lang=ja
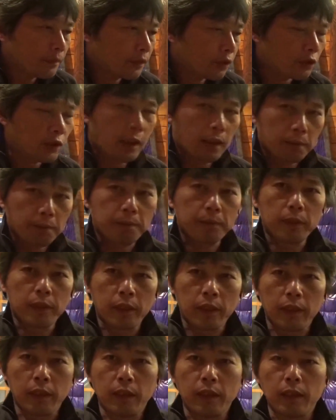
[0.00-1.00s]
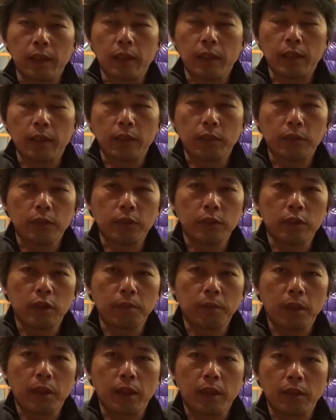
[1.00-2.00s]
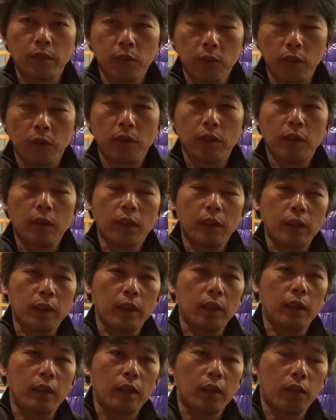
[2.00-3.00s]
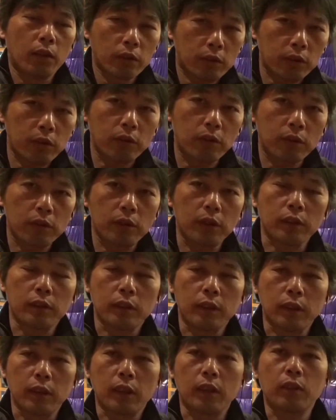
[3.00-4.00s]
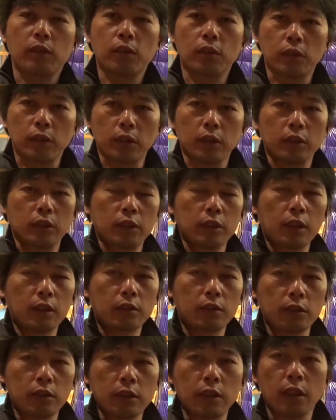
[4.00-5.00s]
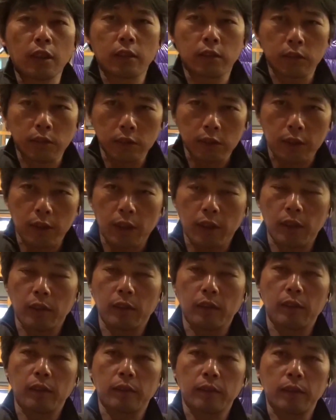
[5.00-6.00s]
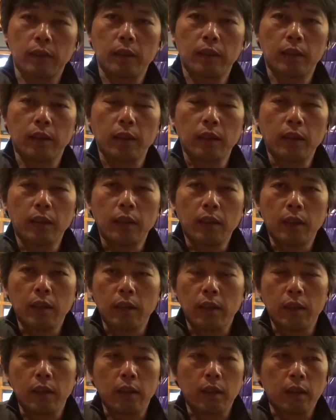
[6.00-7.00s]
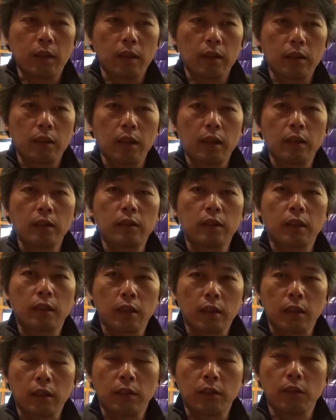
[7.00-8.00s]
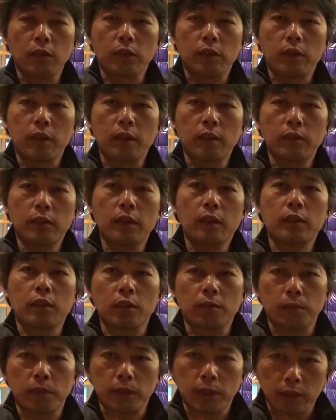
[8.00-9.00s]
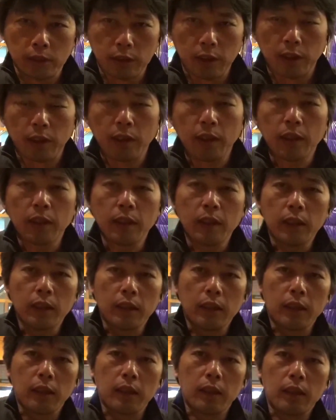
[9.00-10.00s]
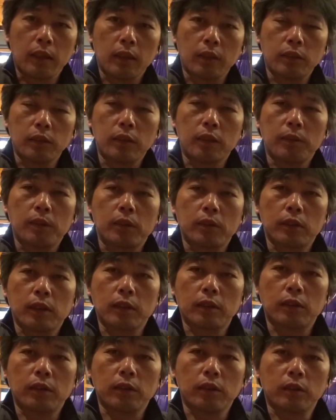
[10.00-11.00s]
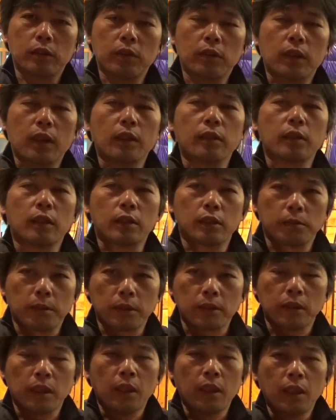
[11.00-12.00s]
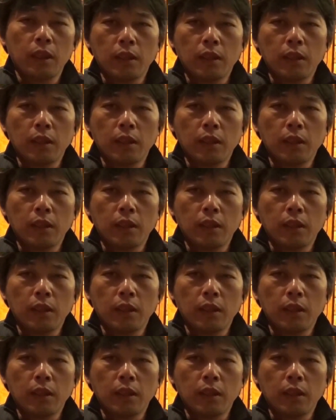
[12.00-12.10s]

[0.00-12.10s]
登山、えー、冬山の、えー、本当のですね厳冬期1月2月にかけてですねえー、北八ヶ岳の天狗岳を目指して、えー、冬山登山教室を開催します。